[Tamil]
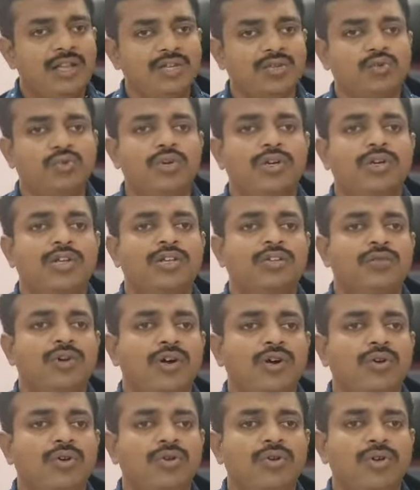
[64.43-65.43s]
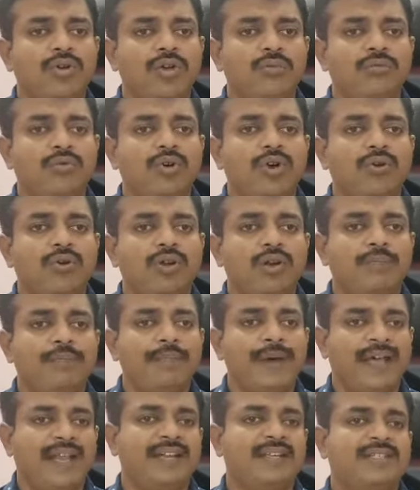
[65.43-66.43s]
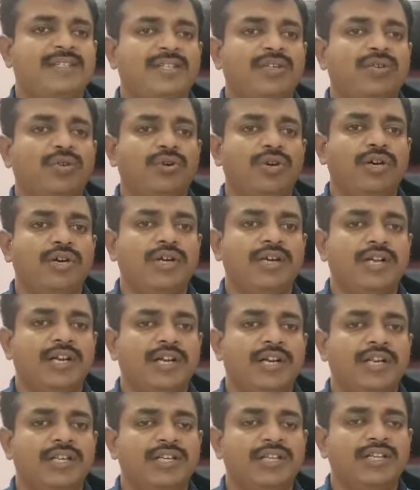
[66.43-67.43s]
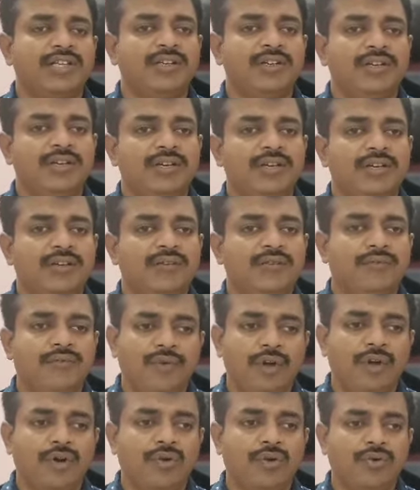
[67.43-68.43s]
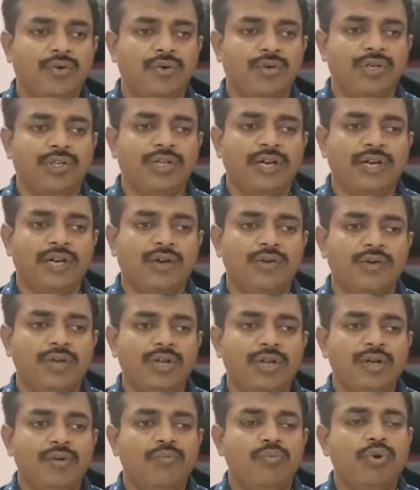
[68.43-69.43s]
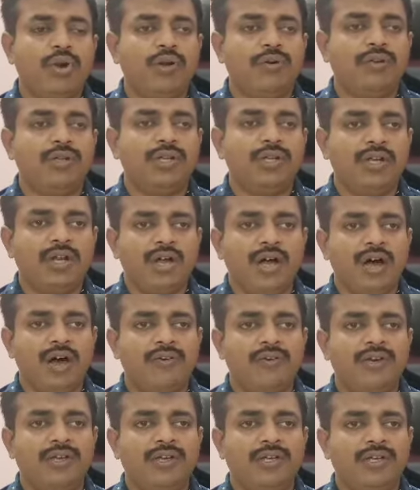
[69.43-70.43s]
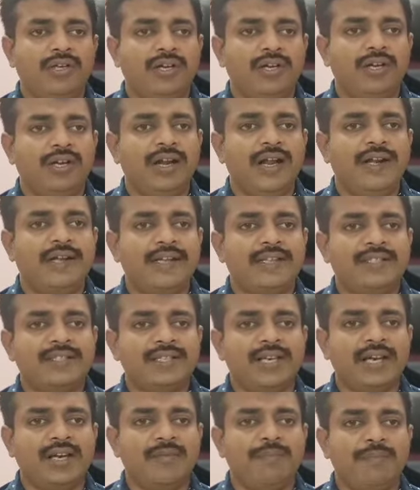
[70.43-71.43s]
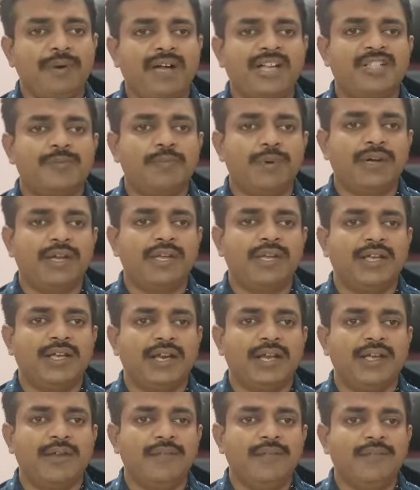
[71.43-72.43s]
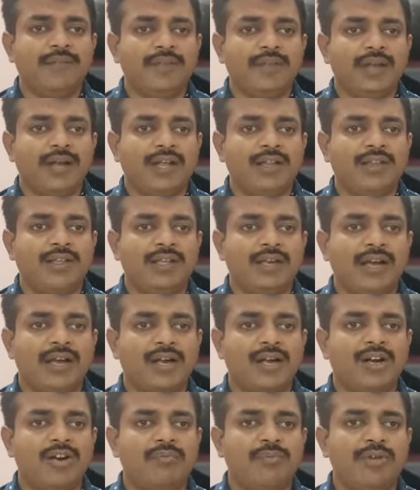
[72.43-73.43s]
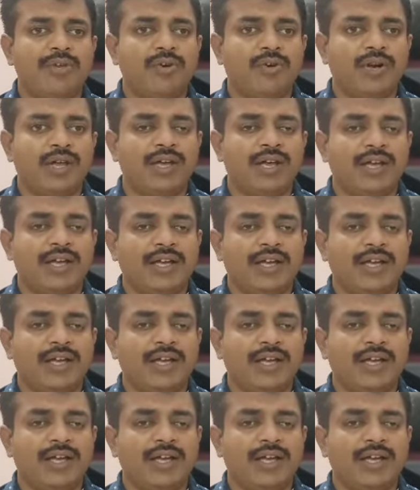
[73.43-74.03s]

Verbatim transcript: அந்த ஸ்டூடெண்ட்லேருந்து வாங்கணும் மோரோவர் பேரண்ட்ஸ்லேருந்து ஒரு டிக்ளரேஷன் வாங்கணும் இது ரெண்டாவது மூணாவது அவர் லேட்டஸ்ட்டாக பாஸ் பண்ணியிருக்கிற அந்த அகாடமிக்கோட